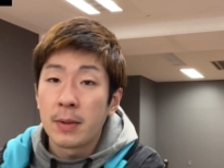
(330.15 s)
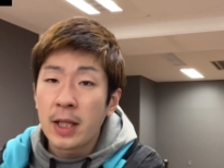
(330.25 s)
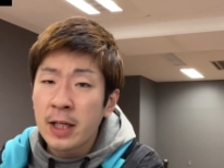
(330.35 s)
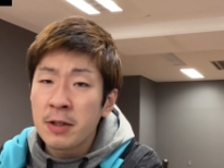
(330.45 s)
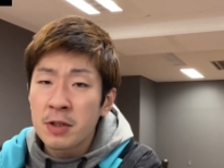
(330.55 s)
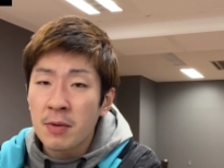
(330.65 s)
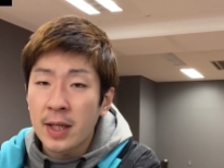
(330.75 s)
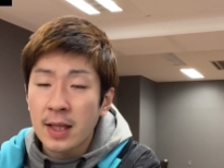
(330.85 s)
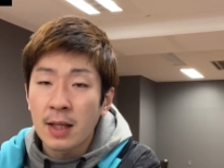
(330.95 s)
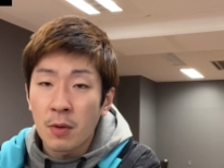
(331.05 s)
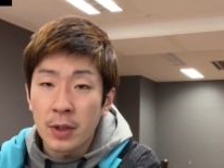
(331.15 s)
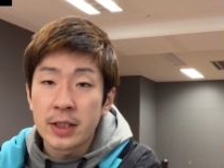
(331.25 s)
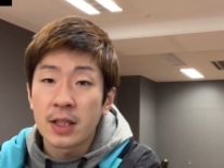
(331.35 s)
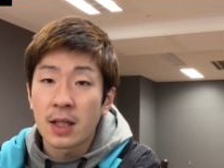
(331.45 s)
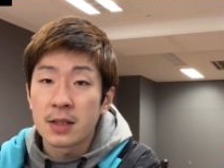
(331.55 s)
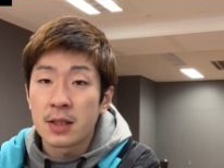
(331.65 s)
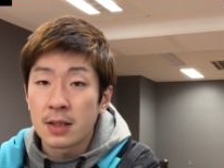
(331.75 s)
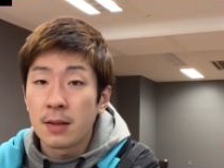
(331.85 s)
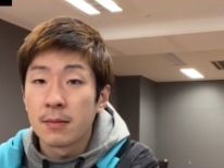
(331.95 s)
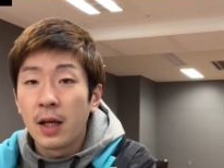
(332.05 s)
まあ、できる人はやった方がいいって感じですね